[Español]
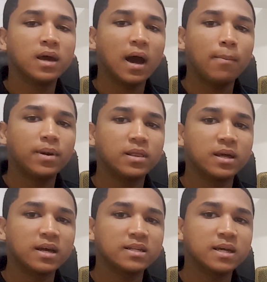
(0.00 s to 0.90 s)

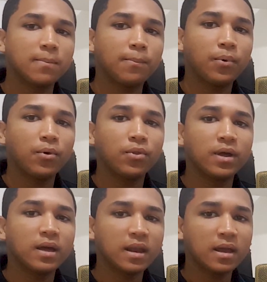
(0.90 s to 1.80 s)
Aprenderás a
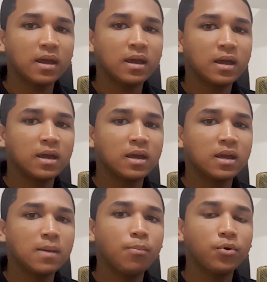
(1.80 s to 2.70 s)
poder eh,
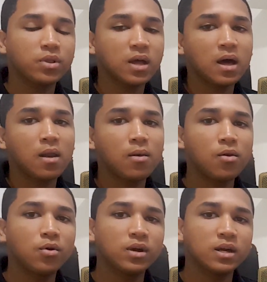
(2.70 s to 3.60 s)
importar
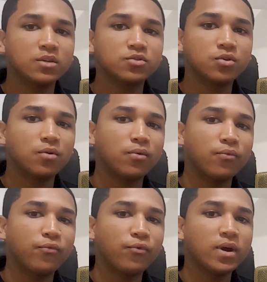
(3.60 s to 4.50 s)
lo que son
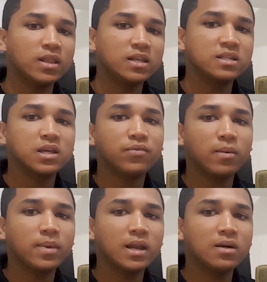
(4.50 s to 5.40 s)
fuentes de
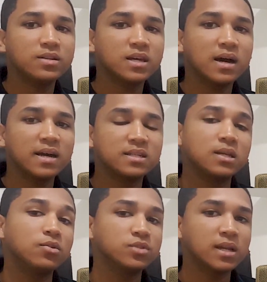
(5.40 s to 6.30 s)
familia, o sea,
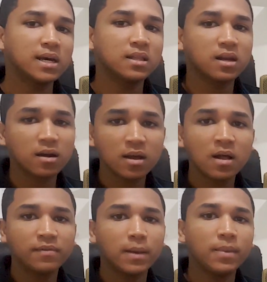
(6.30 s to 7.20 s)
estilos de letra.
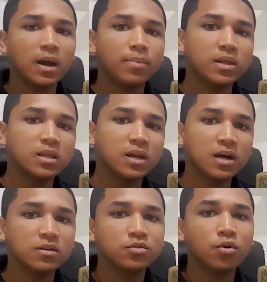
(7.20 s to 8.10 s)
También
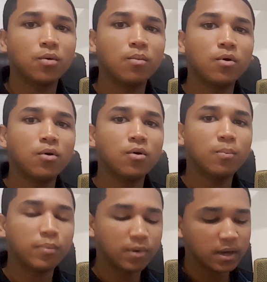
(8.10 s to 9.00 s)
aprenderás cómo
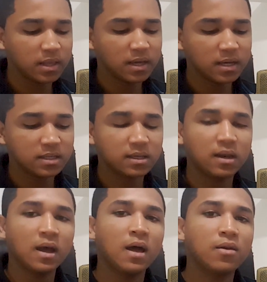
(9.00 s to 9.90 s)
puedes
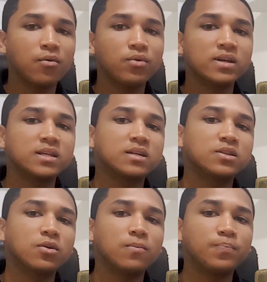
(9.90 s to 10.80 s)
crear una
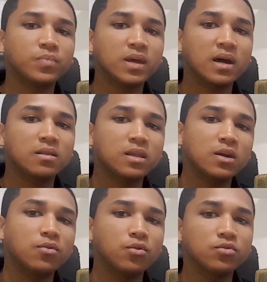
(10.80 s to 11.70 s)
sección de
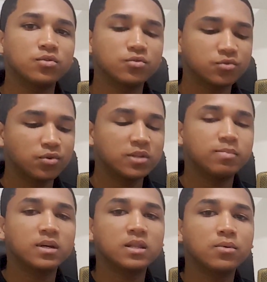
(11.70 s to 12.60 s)
artículos con sus
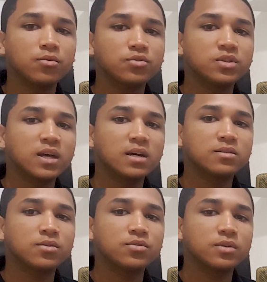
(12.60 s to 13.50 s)
respectivos
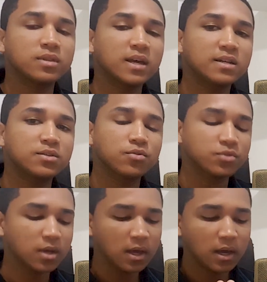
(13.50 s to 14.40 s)

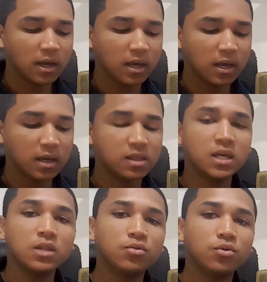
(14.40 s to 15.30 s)
textos, eh,
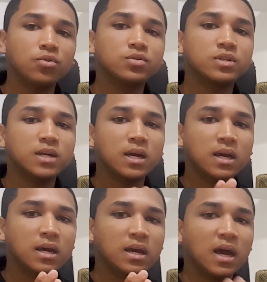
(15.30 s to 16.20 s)
títulos
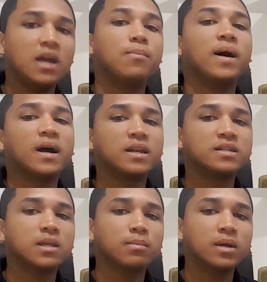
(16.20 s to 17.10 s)
eh, e imágenes
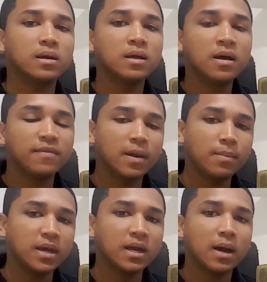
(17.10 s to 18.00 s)
también.
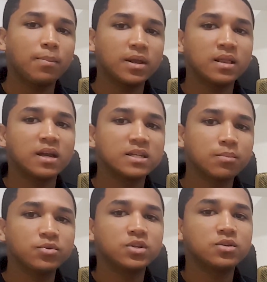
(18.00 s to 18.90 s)
También aprenderás a
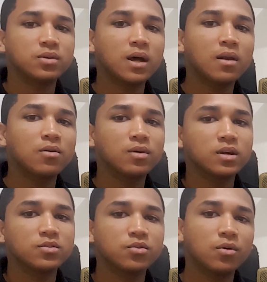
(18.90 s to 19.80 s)
posicionar lo que
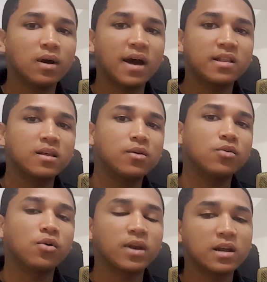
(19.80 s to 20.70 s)
son
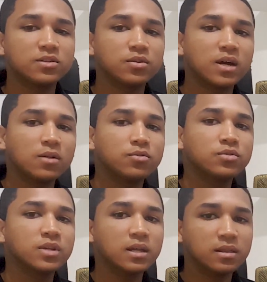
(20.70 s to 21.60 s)
artículos
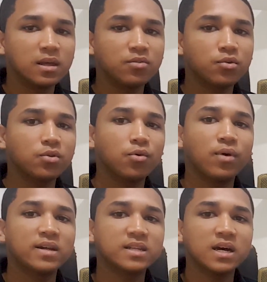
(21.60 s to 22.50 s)
relacionados dentro de
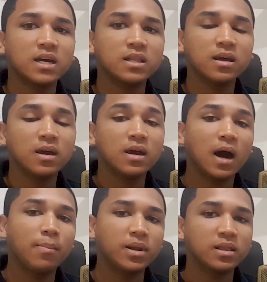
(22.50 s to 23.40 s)
un site.
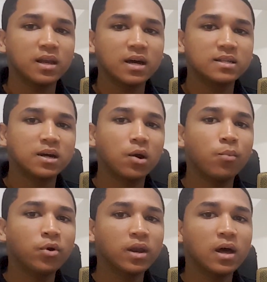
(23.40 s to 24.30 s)
Aprenderás a
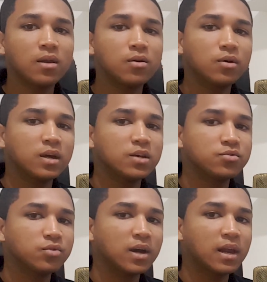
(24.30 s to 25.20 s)
cómo crear lo que es
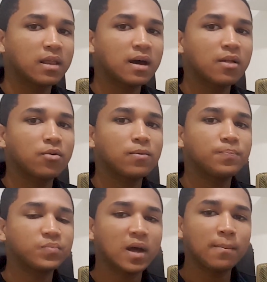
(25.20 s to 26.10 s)
un degradado,
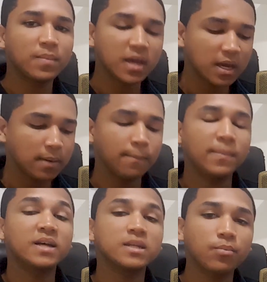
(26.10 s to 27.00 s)
también
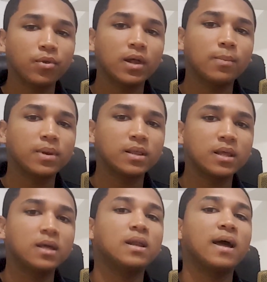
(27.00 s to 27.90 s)
vas a poder
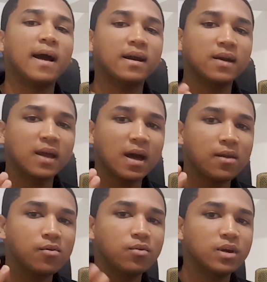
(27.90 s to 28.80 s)
aprender a crear
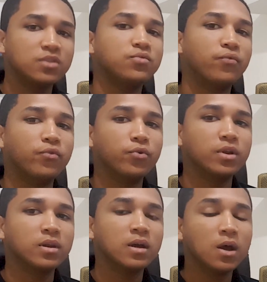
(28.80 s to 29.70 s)
lo que es un
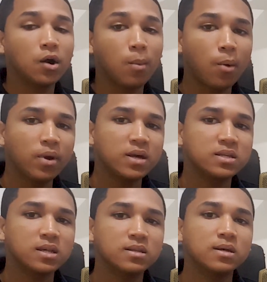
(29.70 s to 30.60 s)
footer Como
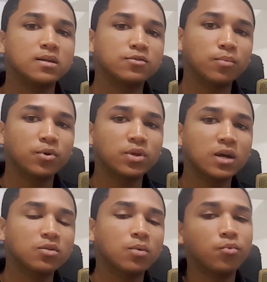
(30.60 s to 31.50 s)
ves, este es un
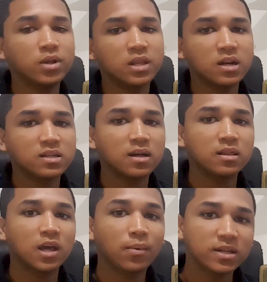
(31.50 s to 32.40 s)
proyecto muy
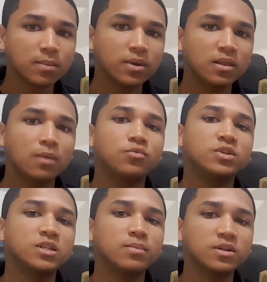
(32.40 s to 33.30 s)
interesante. Vas a aprender
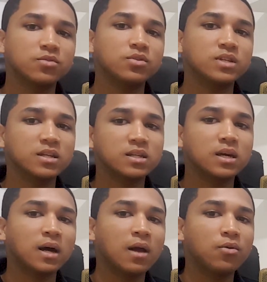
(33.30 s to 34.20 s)
muchísimas cosas
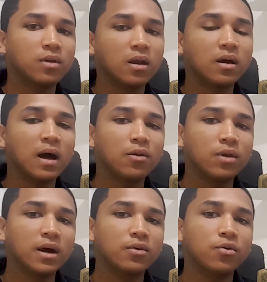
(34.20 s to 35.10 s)
eh, a, lo, a, lo,
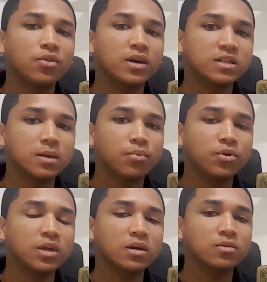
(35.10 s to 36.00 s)
largo de este
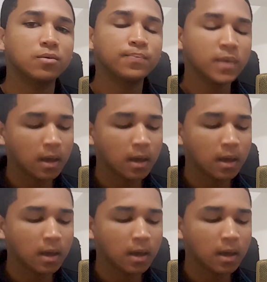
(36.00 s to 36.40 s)
proyecto.